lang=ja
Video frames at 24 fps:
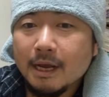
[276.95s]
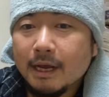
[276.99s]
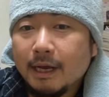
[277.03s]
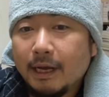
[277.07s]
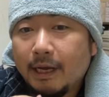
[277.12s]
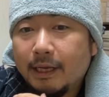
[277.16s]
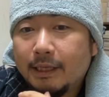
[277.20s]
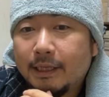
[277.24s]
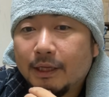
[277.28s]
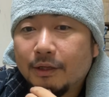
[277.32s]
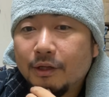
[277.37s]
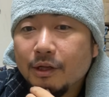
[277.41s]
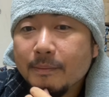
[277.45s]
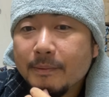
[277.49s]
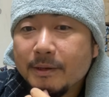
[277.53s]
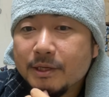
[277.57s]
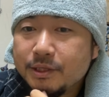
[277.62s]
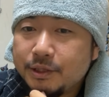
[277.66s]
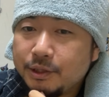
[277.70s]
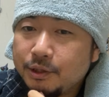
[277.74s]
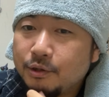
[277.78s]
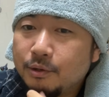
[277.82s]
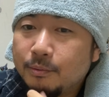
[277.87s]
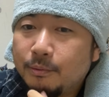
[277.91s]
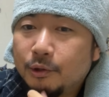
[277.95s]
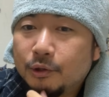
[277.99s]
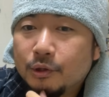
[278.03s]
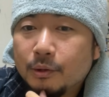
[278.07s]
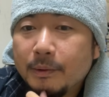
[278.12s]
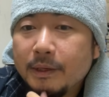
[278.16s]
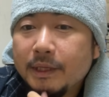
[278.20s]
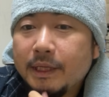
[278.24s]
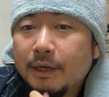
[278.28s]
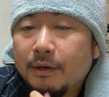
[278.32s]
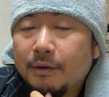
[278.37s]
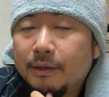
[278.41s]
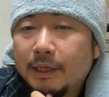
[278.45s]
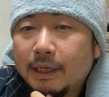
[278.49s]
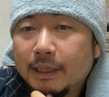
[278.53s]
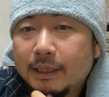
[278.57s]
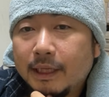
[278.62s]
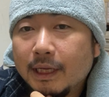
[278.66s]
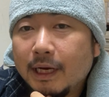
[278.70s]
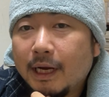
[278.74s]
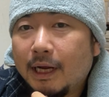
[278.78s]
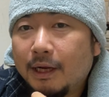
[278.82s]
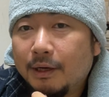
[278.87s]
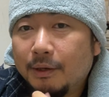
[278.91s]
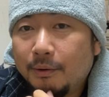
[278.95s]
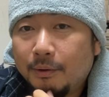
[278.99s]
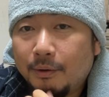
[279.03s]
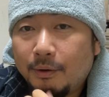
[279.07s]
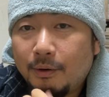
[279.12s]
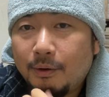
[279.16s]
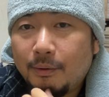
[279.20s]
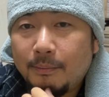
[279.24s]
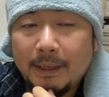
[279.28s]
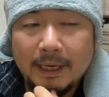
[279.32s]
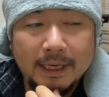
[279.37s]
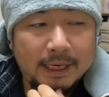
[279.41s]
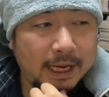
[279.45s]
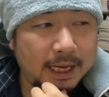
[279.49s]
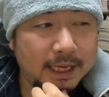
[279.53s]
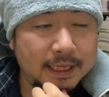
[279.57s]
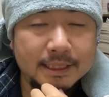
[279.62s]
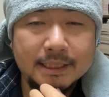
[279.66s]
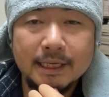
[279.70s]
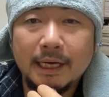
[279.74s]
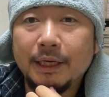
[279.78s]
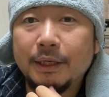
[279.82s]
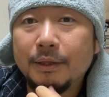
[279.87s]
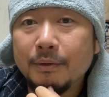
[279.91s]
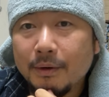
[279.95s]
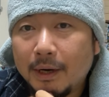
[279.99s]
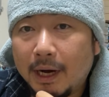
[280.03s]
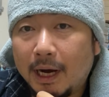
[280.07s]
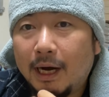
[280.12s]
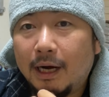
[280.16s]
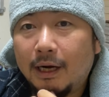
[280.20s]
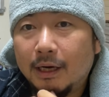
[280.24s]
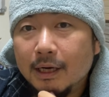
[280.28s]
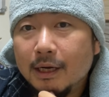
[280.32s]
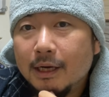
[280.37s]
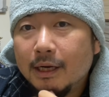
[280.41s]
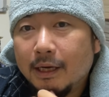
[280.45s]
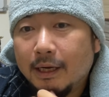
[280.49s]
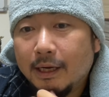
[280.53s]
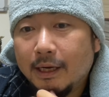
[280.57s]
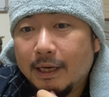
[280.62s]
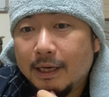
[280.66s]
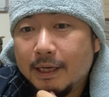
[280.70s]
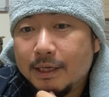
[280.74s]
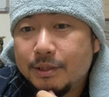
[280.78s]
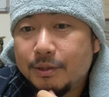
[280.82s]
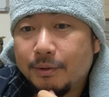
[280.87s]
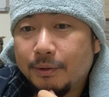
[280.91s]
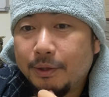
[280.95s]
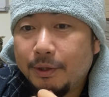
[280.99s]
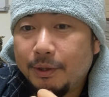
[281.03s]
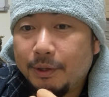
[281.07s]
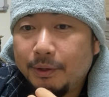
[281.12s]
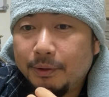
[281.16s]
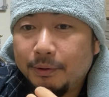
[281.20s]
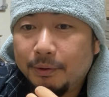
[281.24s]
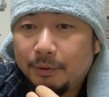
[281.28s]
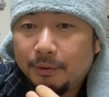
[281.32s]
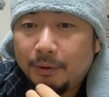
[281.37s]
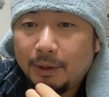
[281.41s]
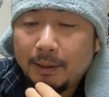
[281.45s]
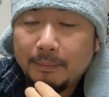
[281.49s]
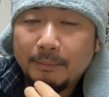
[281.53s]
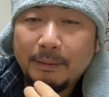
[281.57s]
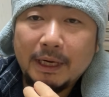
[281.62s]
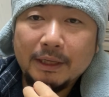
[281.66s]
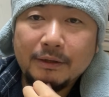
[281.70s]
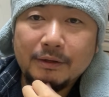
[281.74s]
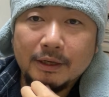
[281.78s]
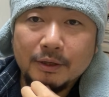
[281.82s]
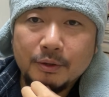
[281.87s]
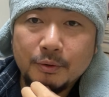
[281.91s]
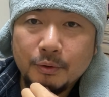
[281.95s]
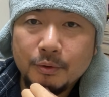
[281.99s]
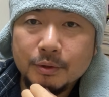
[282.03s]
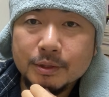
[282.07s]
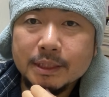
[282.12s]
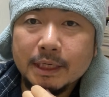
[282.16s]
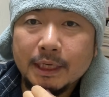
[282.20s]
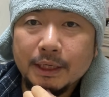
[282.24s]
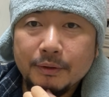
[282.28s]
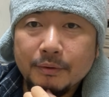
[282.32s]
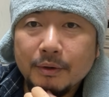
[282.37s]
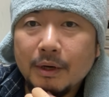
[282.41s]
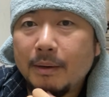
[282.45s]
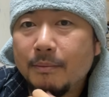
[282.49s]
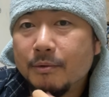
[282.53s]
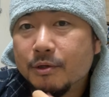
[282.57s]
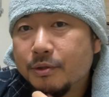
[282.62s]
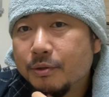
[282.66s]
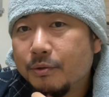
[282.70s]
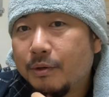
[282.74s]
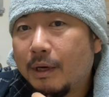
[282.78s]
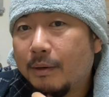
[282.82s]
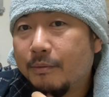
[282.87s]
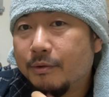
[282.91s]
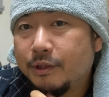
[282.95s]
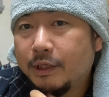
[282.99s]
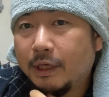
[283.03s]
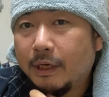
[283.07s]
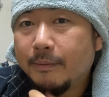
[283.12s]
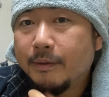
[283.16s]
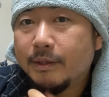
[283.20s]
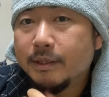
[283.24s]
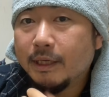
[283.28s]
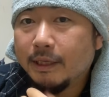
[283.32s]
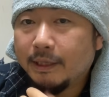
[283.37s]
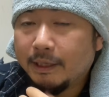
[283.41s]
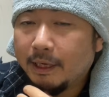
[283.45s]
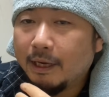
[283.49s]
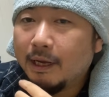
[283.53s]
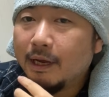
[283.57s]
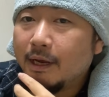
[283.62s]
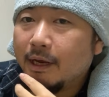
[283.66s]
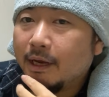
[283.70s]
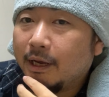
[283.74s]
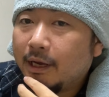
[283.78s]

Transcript: え例えば自由を求めてるんだったら、あの、まあ、建材とか、えそういうのは、また、あ鋼材とかもそうかもしれませんね。